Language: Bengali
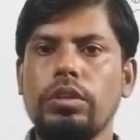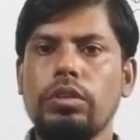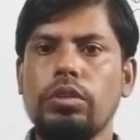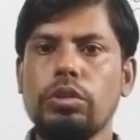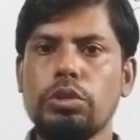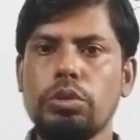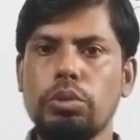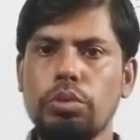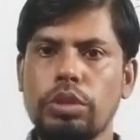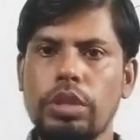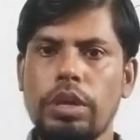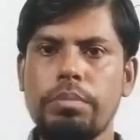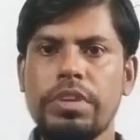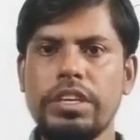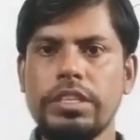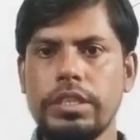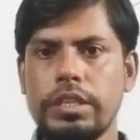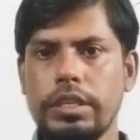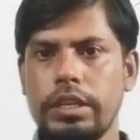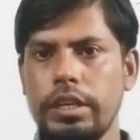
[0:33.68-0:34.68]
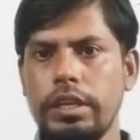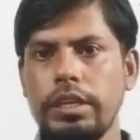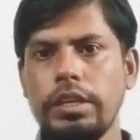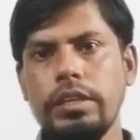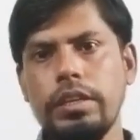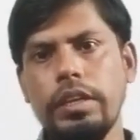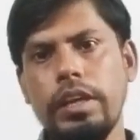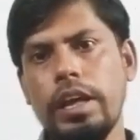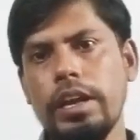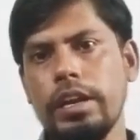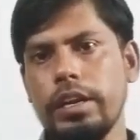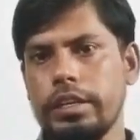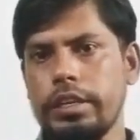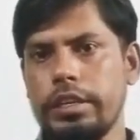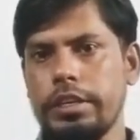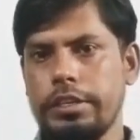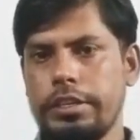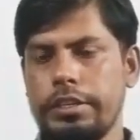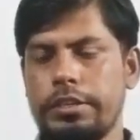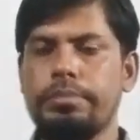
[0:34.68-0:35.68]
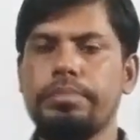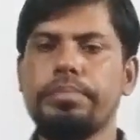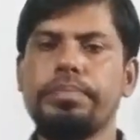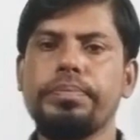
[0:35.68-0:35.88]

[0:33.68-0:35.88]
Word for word: তো শুরুতে আমরা জেনে নিই অ্যালকেনকে